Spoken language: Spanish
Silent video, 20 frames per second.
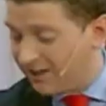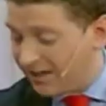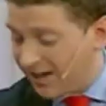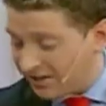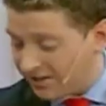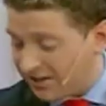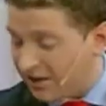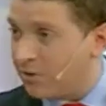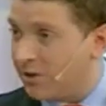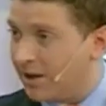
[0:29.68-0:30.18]
se
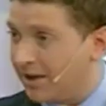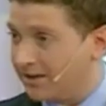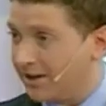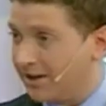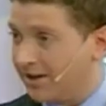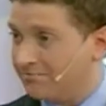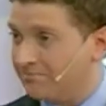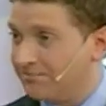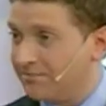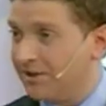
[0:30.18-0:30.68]
la
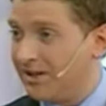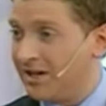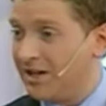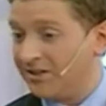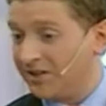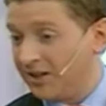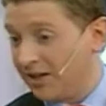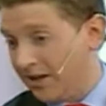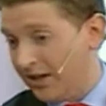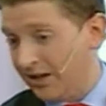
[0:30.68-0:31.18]
secuestran. Le
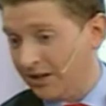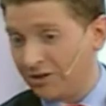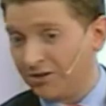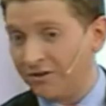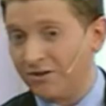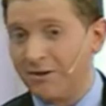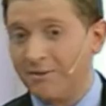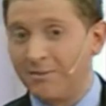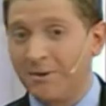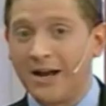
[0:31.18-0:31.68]
dicen, esto
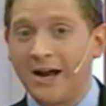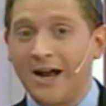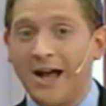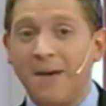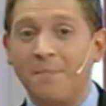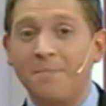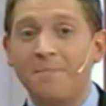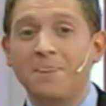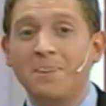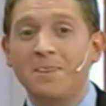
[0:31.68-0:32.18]
se viene para
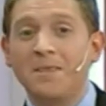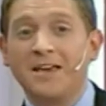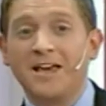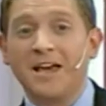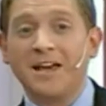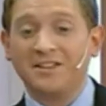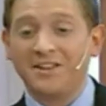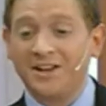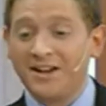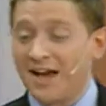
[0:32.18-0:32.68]
acá.
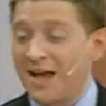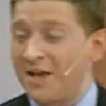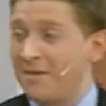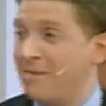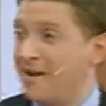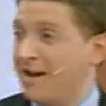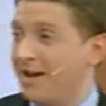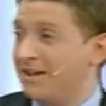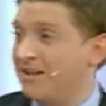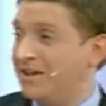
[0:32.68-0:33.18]
¿Qué hace
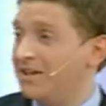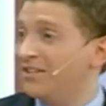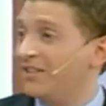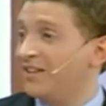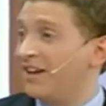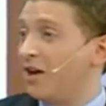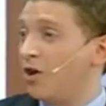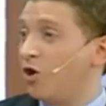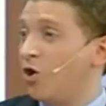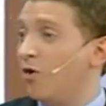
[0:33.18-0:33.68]
Jaime?
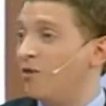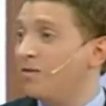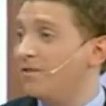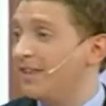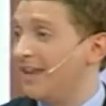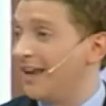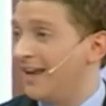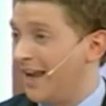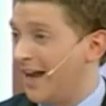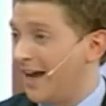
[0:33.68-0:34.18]
Se
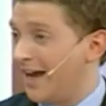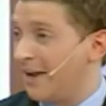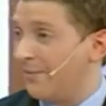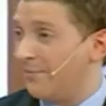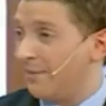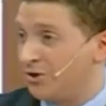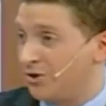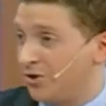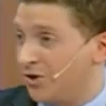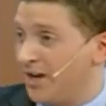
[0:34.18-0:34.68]
esconde la
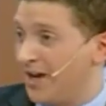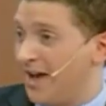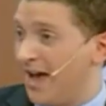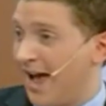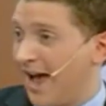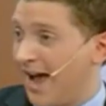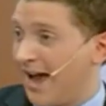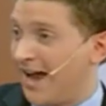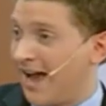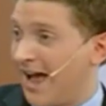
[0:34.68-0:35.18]
gran
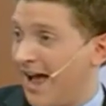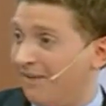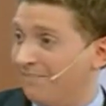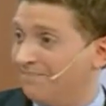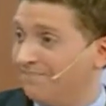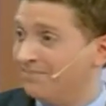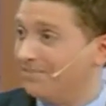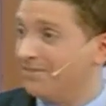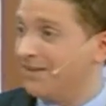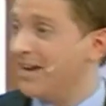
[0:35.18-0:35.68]
mayoría acá,
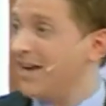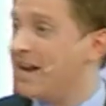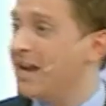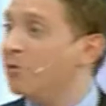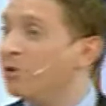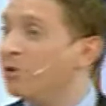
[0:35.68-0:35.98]
en